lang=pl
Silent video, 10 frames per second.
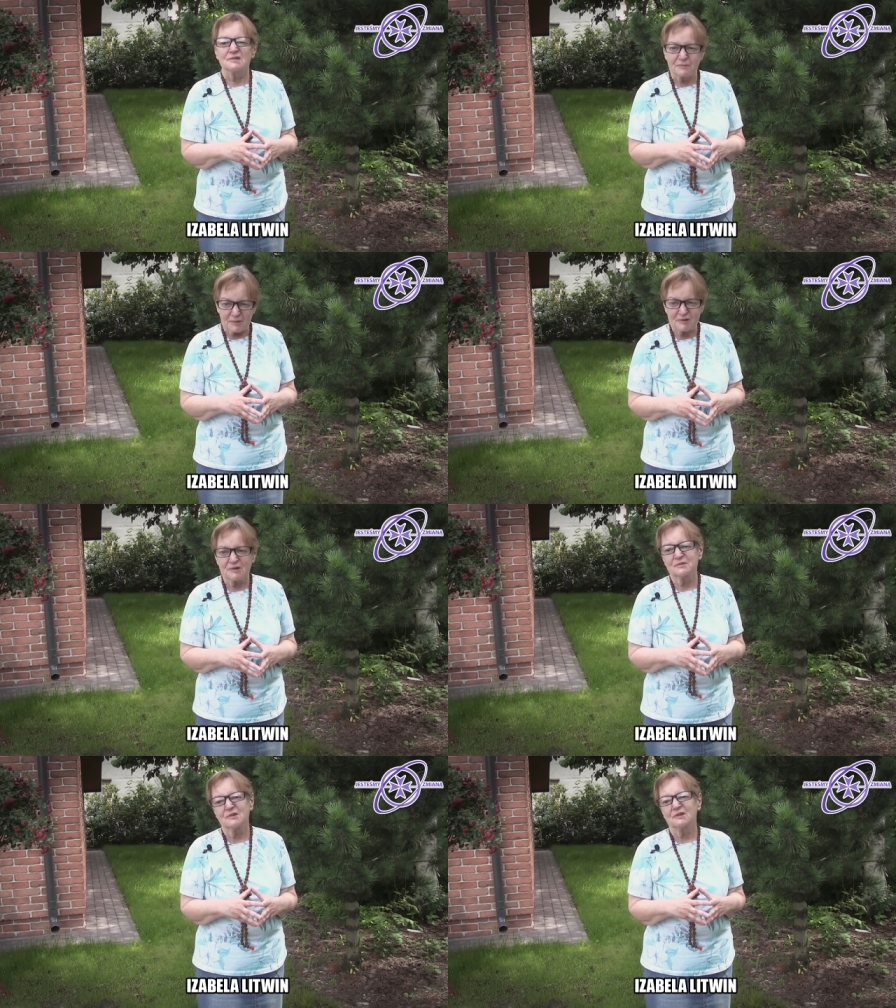
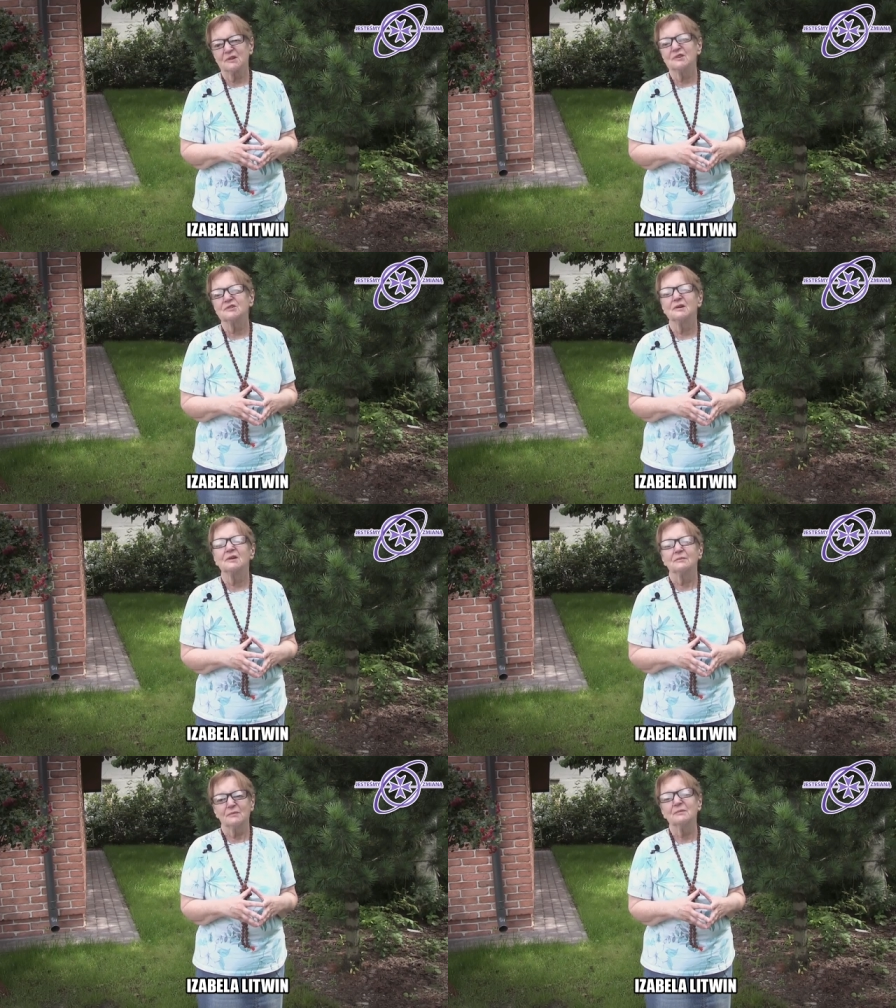Zapraszam
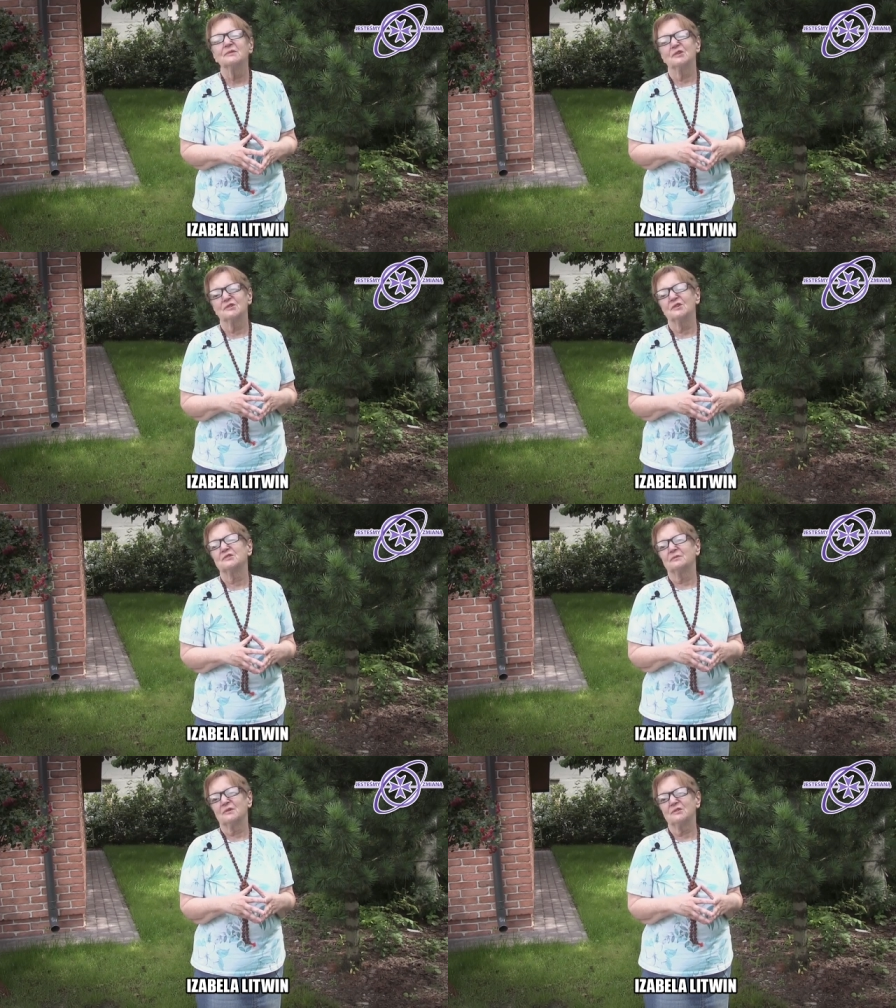serdecznie. Mam
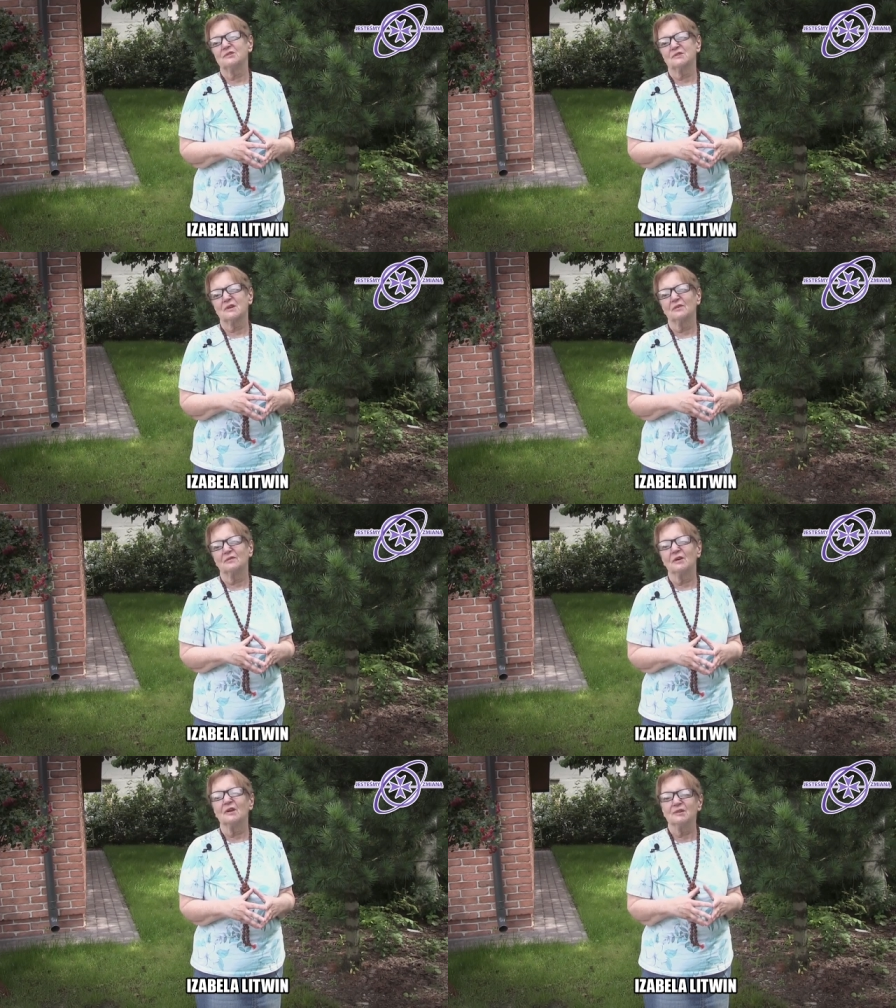nadzieję, że będziecie
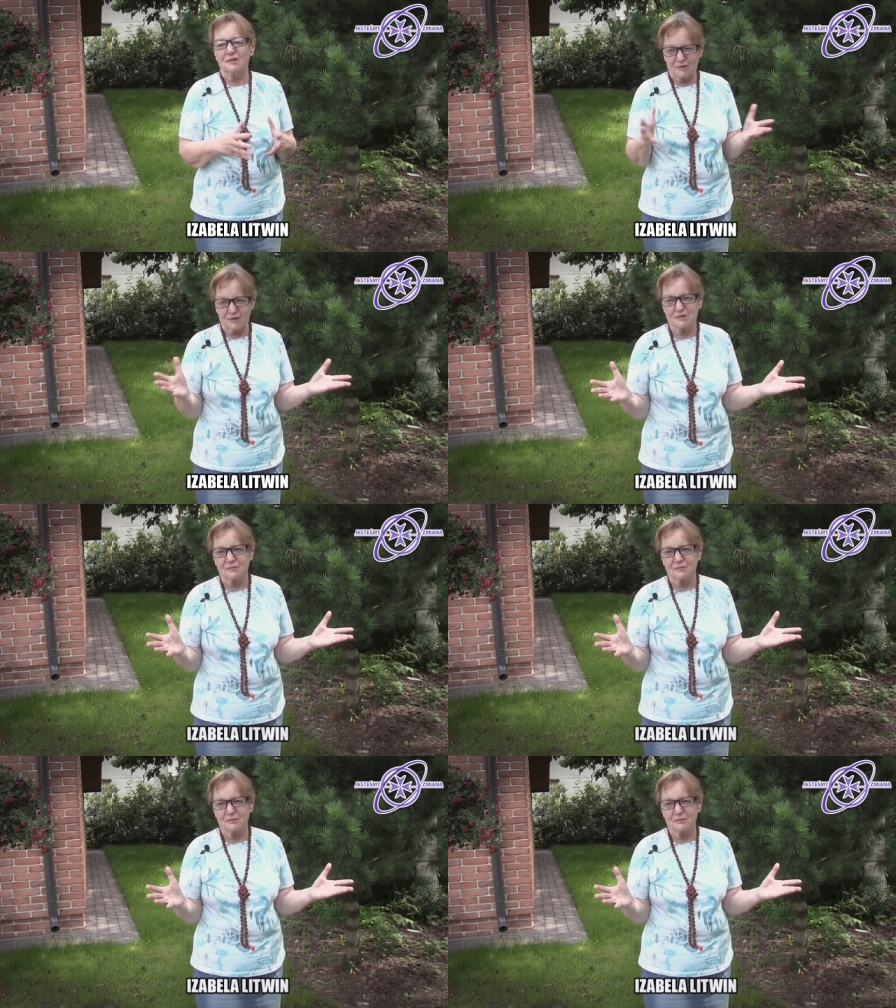zadowoleni. Do